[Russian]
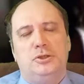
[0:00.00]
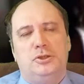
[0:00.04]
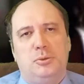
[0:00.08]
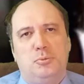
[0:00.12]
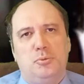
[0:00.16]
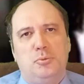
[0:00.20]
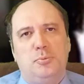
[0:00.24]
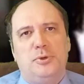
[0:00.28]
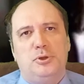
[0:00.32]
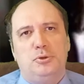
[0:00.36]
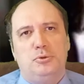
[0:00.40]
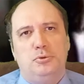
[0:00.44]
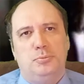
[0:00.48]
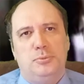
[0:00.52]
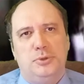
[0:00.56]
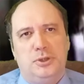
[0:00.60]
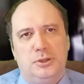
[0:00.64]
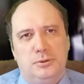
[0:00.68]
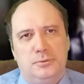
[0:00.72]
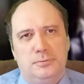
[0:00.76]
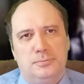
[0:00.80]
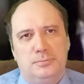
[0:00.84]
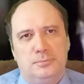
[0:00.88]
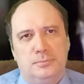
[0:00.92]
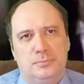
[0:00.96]
и тому подобное.
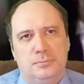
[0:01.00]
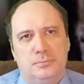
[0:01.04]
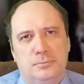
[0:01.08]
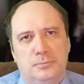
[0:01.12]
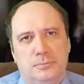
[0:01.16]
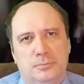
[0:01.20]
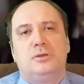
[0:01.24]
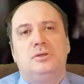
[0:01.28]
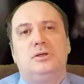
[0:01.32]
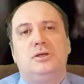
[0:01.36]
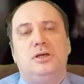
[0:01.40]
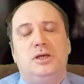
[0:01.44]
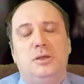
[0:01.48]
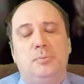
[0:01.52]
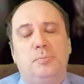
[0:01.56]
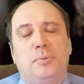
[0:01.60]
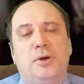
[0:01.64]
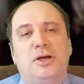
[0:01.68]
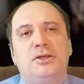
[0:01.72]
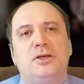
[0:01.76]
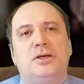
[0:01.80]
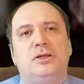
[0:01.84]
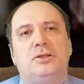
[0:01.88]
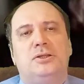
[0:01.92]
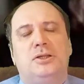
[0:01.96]
И
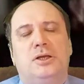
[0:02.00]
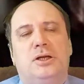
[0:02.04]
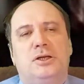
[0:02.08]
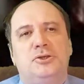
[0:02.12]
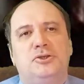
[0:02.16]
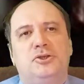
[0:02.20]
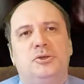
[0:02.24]
понятно, на